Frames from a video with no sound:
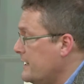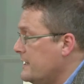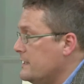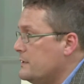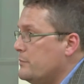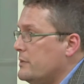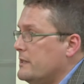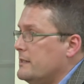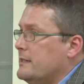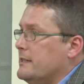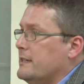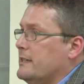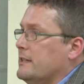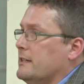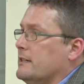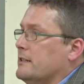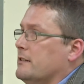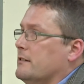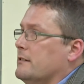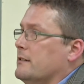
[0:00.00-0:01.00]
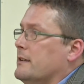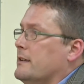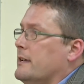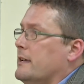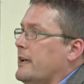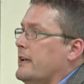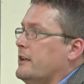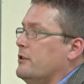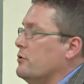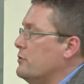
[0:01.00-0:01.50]
SPD, ihren
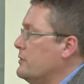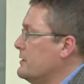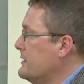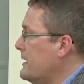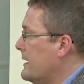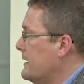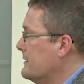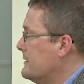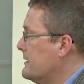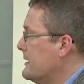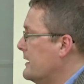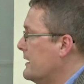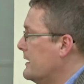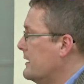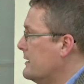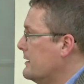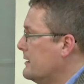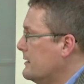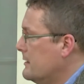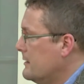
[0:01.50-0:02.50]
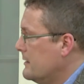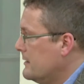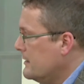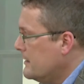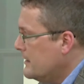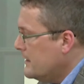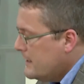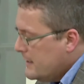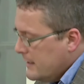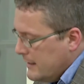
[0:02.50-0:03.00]
Änderungsantrag
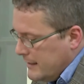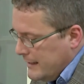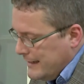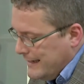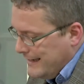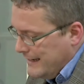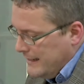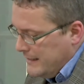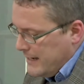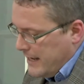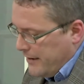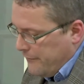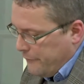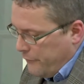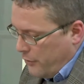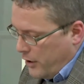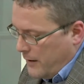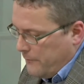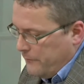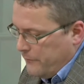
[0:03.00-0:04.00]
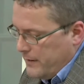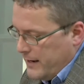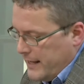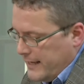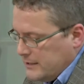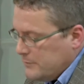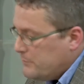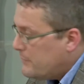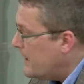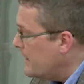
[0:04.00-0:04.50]
in der Form
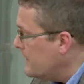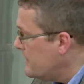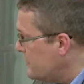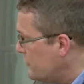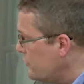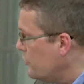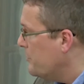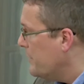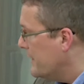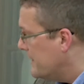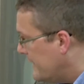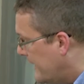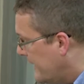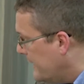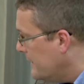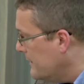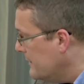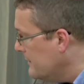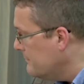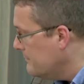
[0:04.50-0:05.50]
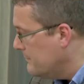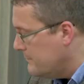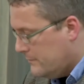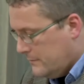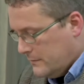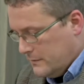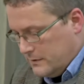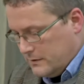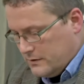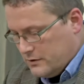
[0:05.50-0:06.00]
vielleicht mal zu überdenken
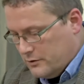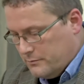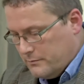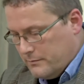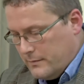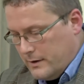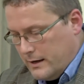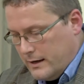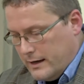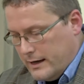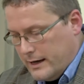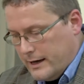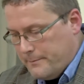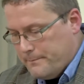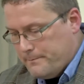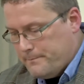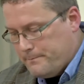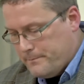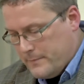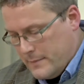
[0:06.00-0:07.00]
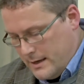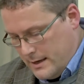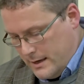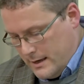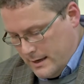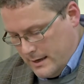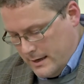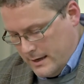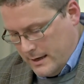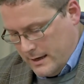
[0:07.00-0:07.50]
zum ähm,
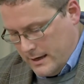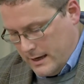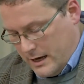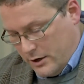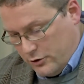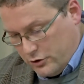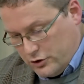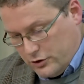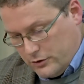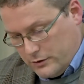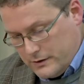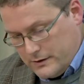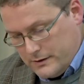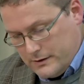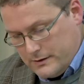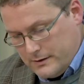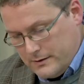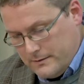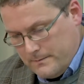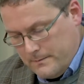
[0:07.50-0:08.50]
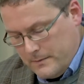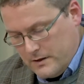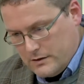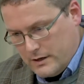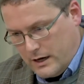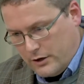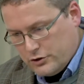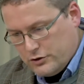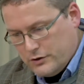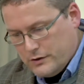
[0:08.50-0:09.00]
Ausschuss, zur
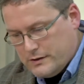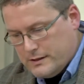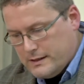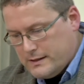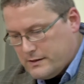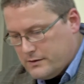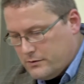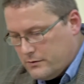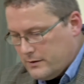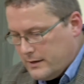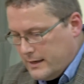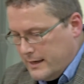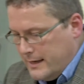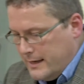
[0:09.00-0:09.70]
Ausschusssitzung.